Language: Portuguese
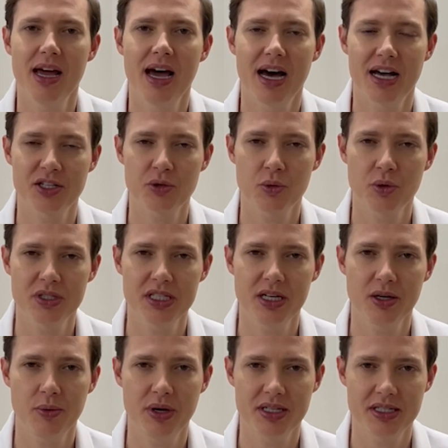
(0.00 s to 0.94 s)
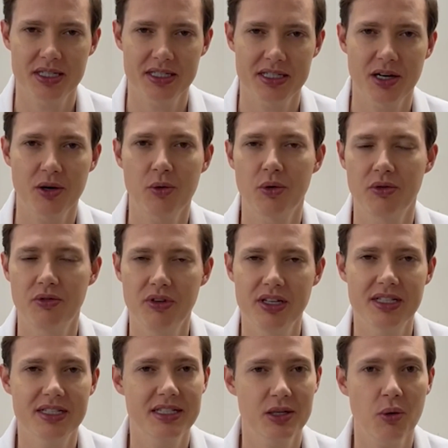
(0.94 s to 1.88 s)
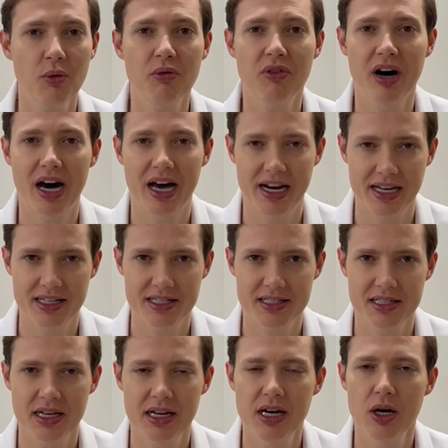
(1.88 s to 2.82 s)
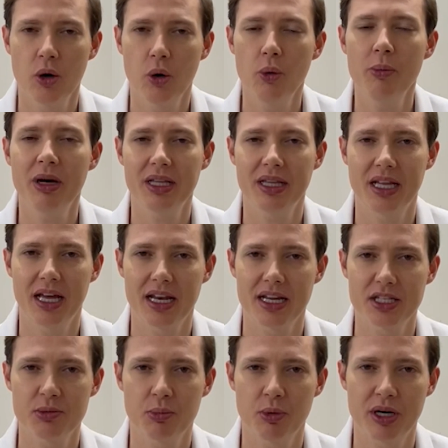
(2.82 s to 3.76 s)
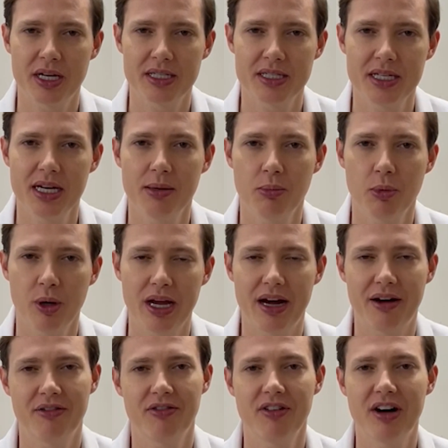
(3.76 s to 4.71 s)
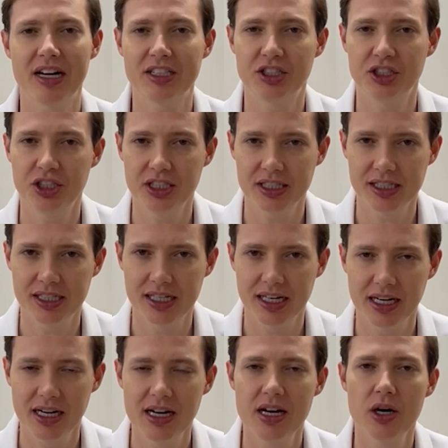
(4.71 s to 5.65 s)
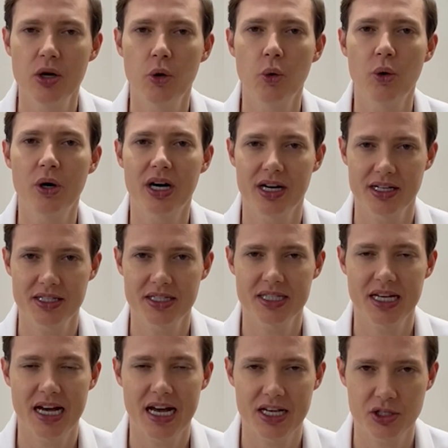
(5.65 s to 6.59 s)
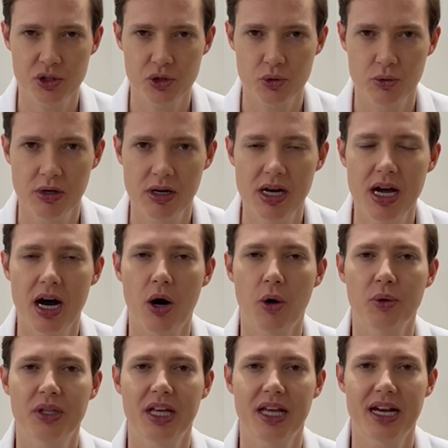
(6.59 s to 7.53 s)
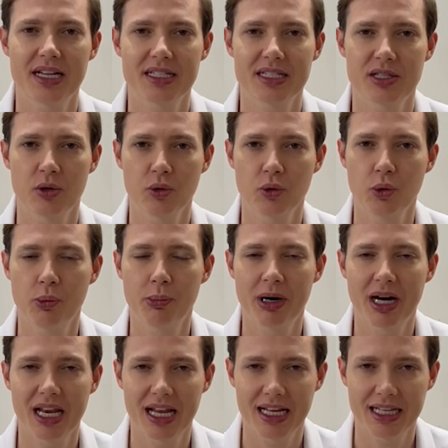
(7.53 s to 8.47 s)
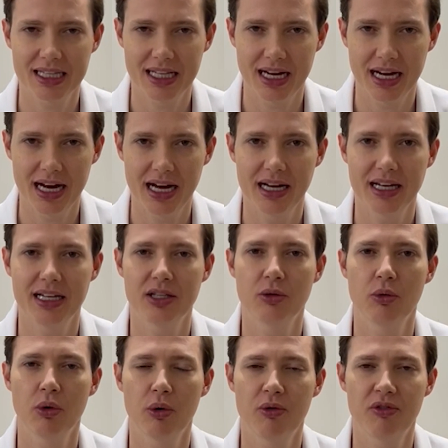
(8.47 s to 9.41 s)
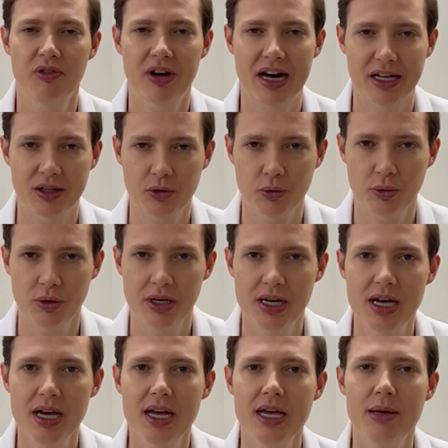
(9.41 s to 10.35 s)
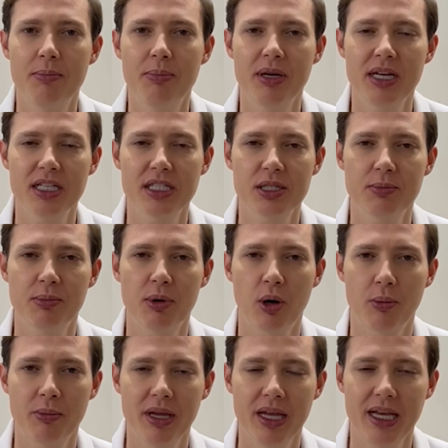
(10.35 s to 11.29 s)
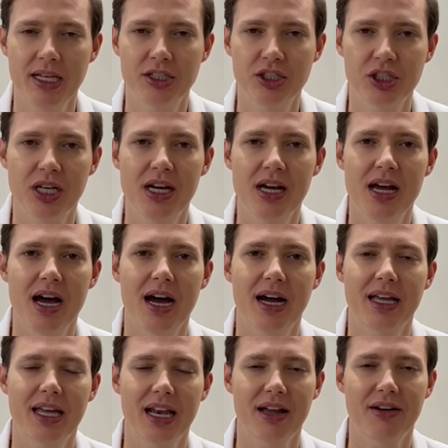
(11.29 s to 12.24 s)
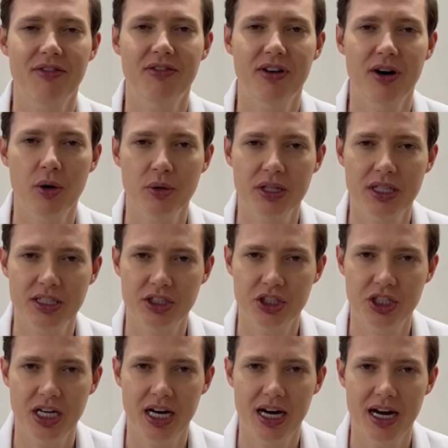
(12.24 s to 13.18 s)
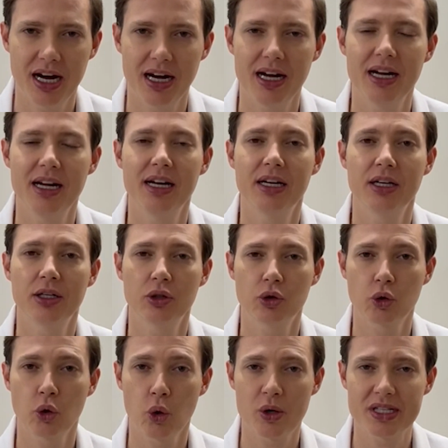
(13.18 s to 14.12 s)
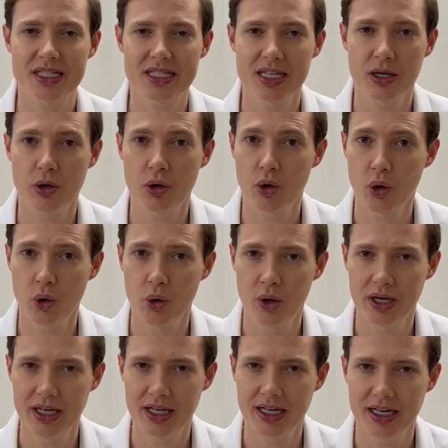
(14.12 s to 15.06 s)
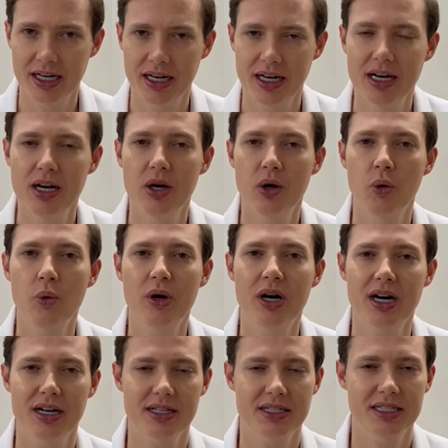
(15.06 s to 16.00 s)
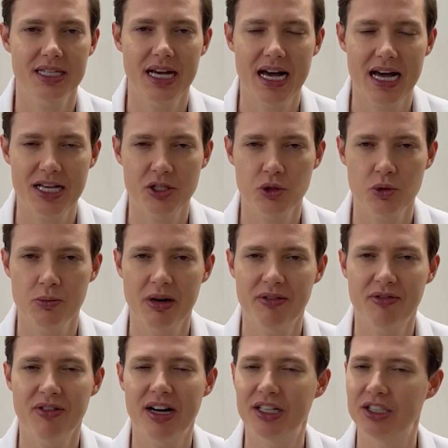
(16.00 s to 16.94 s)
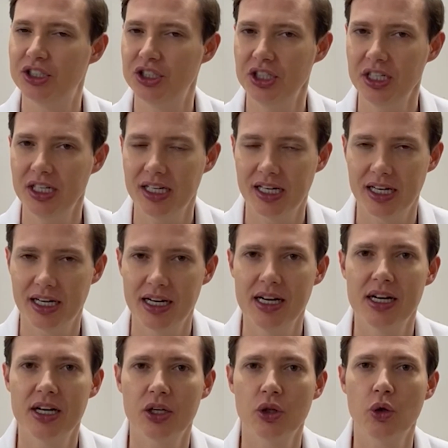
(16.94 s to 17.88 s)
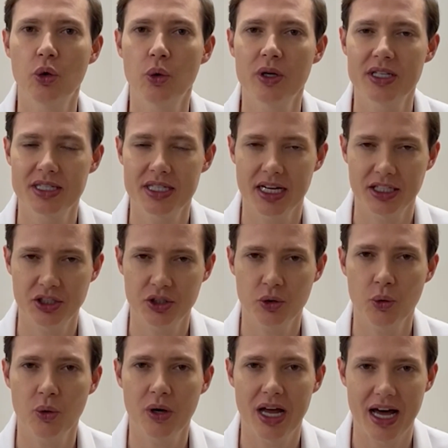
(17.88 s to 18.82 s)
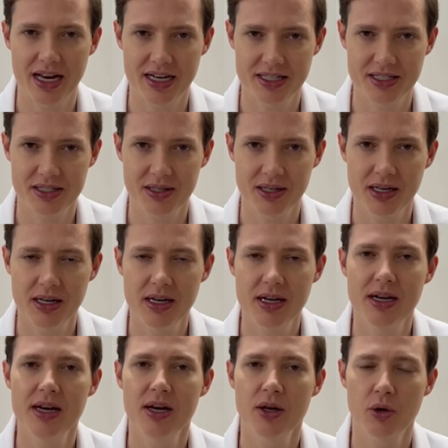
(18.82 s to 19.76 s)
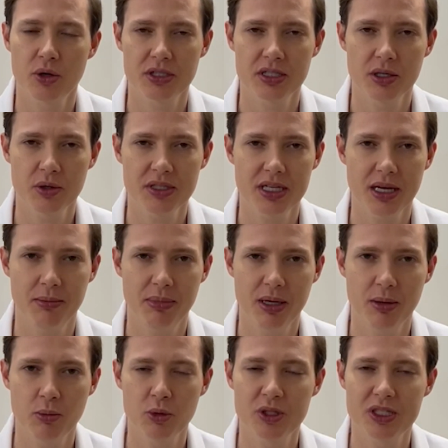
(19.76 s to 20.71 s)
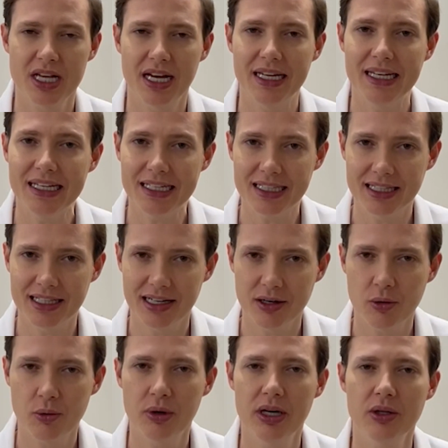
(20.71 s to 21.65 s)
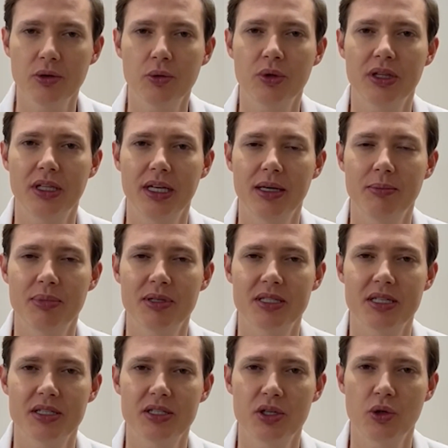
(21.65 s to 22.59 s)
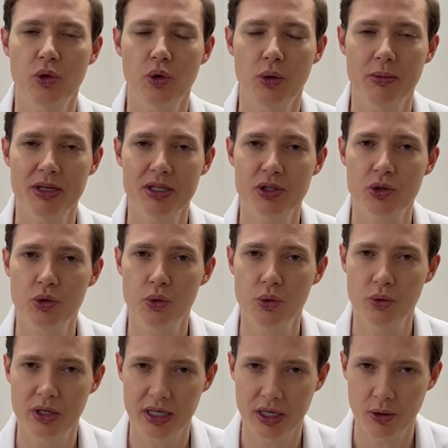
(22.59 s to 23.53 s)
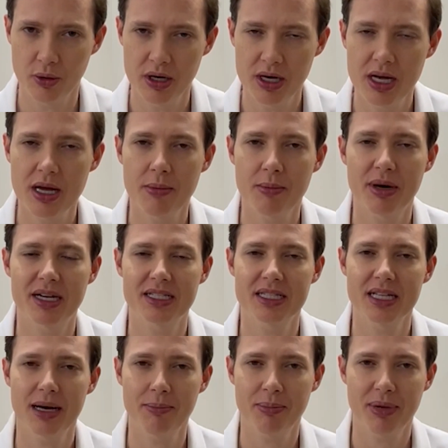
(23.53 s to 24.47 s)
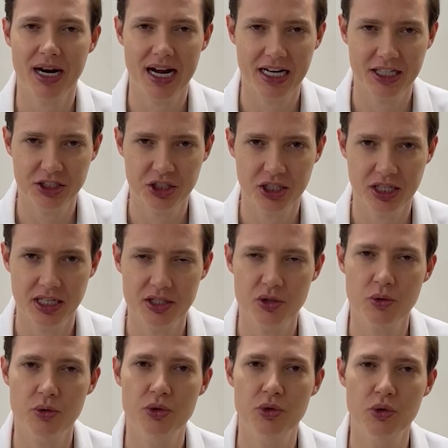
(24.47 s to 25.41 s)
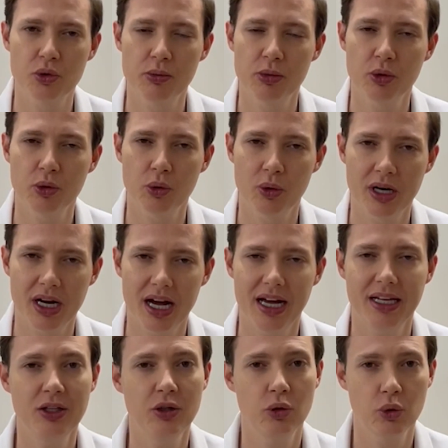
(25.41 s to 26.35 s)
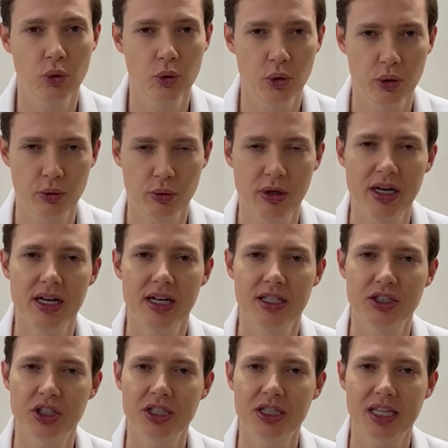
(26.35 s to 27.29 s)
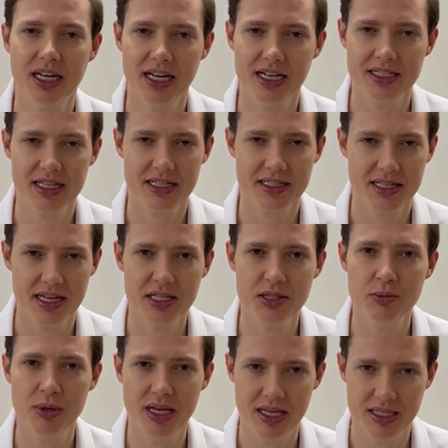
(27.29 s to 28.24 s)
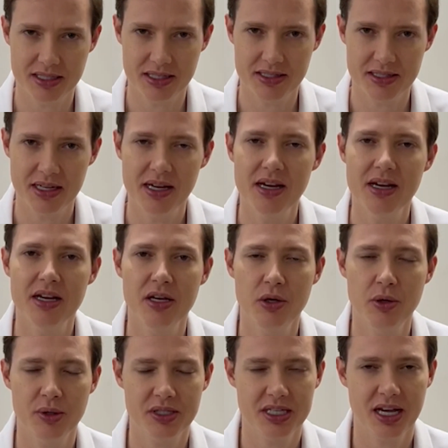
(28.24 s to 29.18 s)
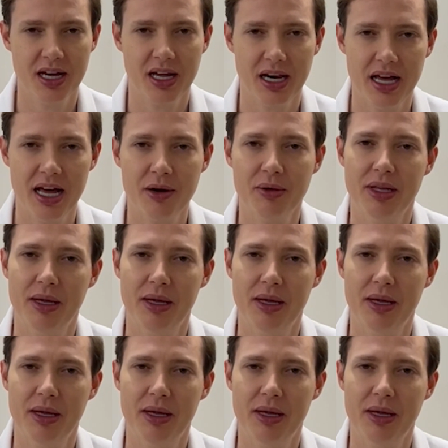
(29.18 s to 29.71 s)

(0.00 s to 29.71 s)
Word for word: As consequências da Covid são várias. Uma delas, por exemplo, é a fadiga, o cansaço, a alteração do paladar e do olfato e principalmente aquela falta de ar, tosse crônica, um cansaço, uma fadiga, dores articulares. Nós não sabemos ainda quanto tempo esses sintomas duram, mas na prática eles costumam durar em torno de 3 a 6 meses, e isso, é claro,